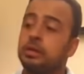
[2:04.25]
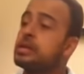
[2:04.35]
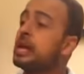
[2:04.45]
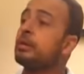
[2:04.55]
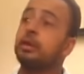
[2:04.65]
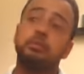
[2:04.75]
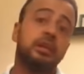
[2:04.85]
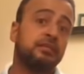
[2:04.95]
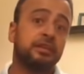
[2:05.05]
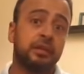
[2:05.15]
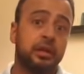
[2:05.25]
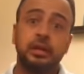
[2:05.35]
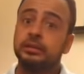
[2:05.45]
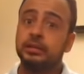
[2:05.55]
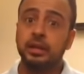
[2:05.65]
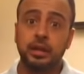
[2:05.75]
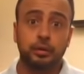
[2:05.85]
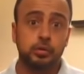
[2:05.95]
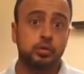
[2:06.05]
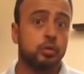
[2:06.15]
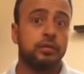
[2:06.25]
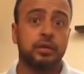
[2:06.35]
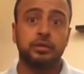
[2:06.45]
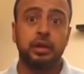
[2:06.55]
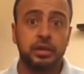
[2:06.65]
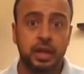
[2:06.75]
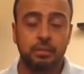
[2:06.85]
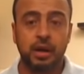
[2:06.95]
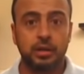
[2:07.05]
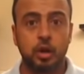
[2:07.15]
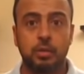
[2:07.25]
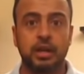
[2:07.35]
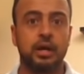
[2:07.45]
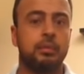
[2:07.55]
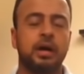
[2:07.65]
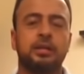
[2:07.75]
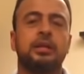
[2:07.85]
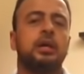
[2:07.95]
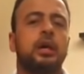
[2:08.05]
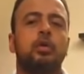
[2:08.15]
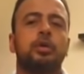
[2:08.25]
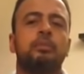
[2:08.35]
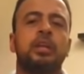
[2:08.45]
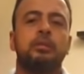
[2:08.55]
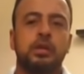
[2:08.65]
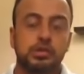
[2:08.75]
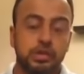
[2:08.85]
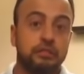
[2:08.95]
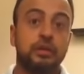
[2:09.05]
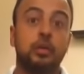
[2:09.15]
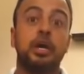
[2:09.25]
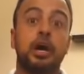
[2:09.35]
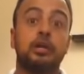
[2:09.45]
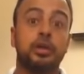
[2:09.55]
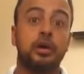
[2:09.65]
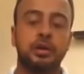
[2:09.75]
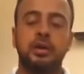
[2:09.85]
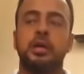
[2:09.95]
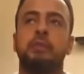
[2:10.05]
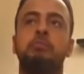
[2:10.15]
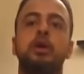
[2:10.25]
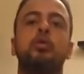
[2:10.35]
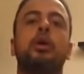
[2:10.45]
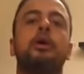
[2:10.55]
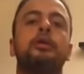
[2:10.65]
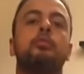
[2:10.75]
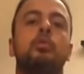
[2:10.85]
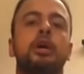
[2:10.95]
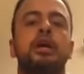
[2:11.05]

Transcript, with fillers: زي ما ربنا فضل تلك الرسل وفضلنا بعضهم على بعض هو ربنا بيصطفي ويختار ما يقرب وما